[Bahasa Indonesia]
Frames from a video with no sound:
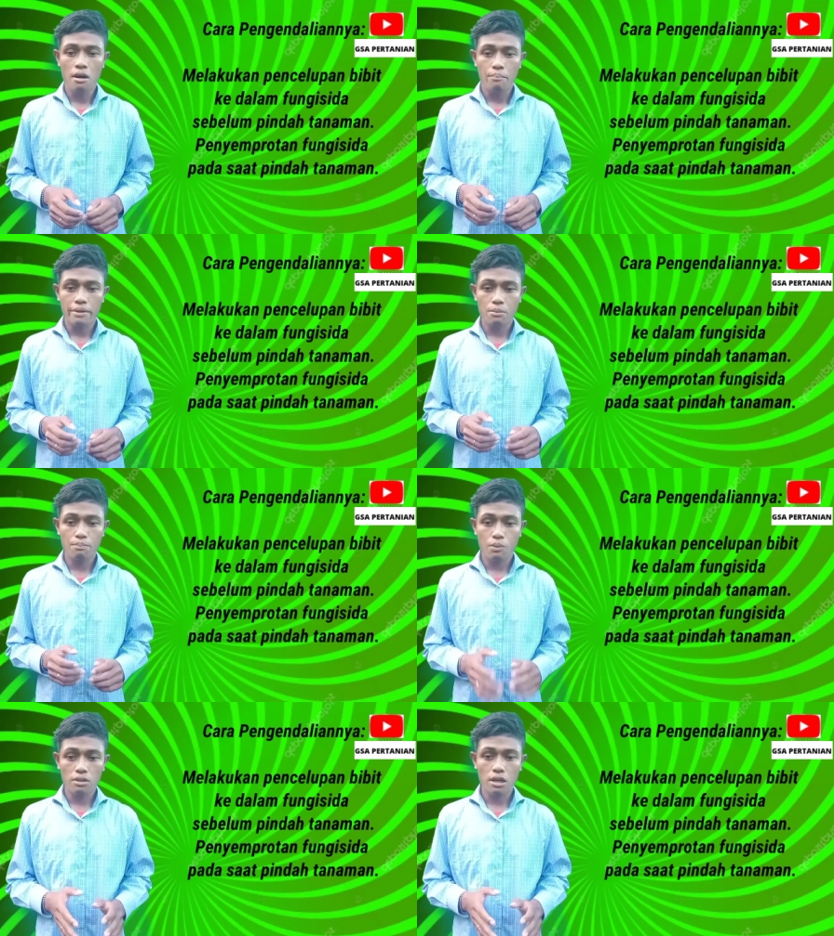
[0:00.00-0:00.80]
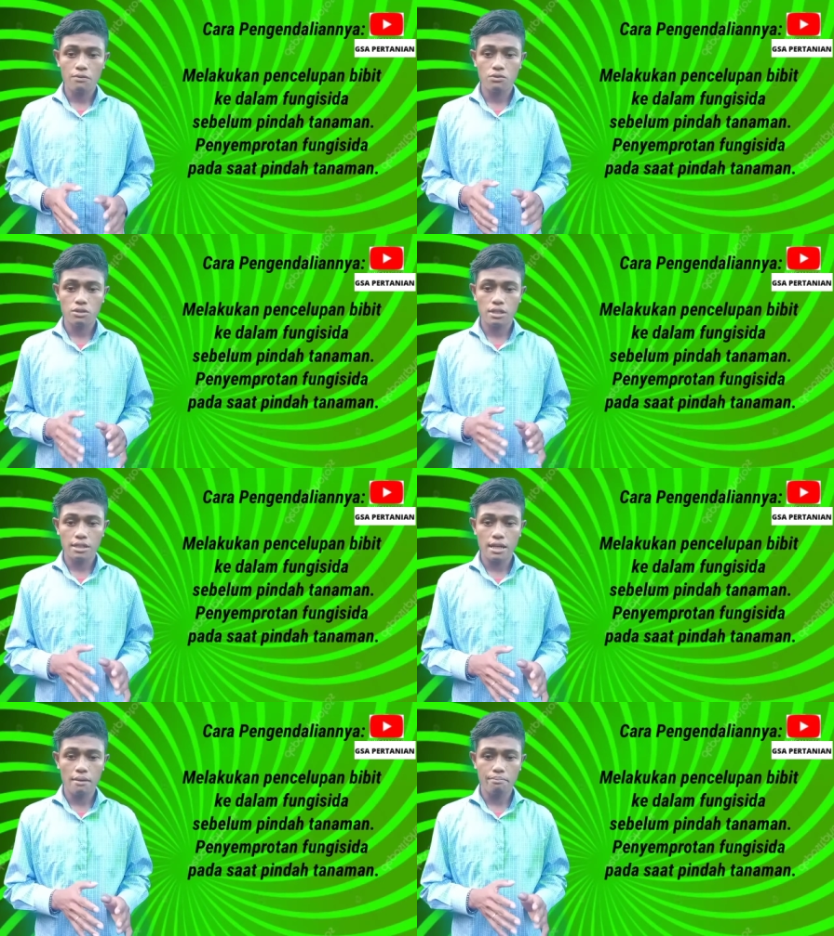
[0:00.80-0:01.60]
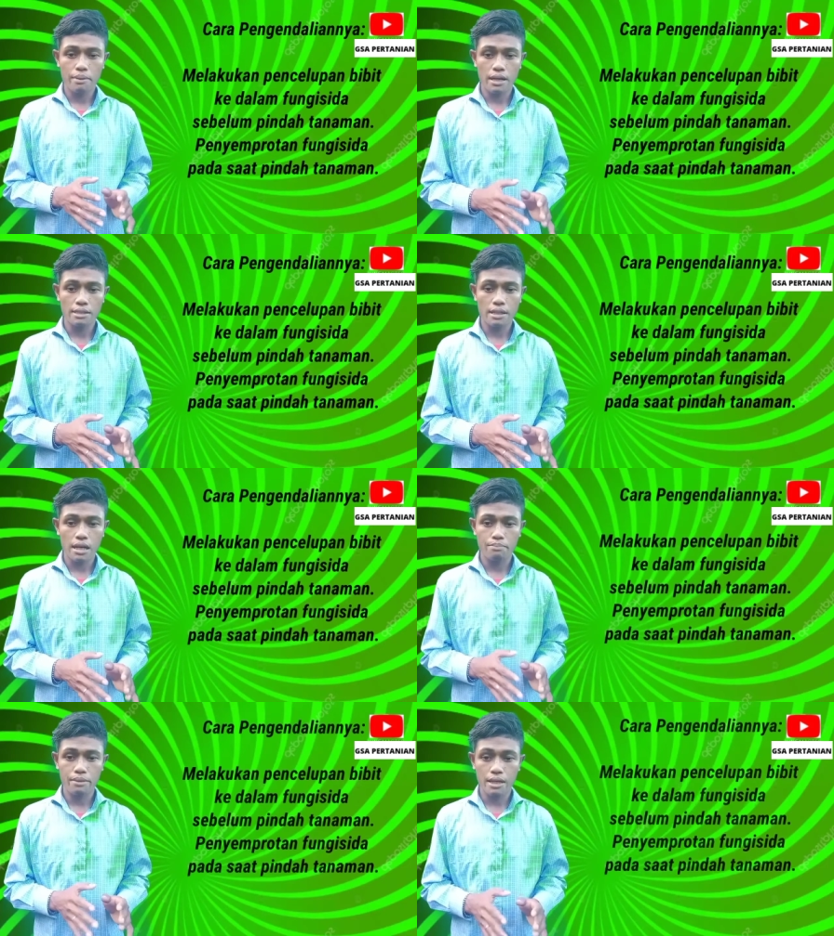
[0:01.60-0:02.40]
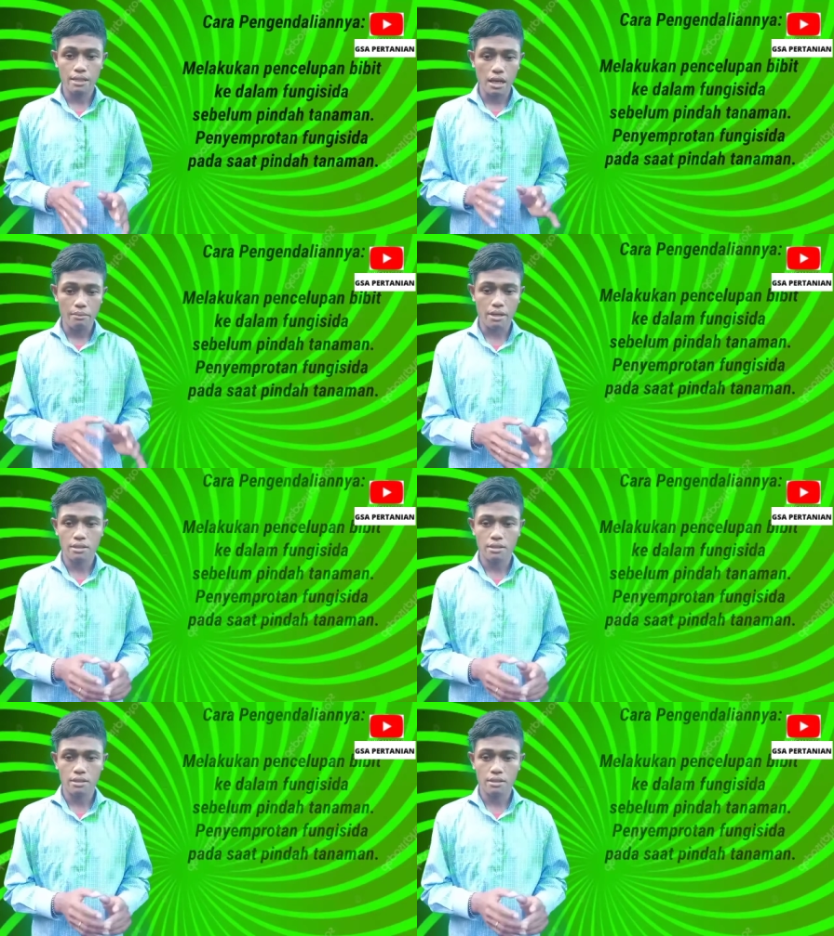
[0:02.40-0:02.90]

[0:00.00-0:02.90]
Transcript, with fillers: Penyemprotan fungsida pada saat pindah tanaman.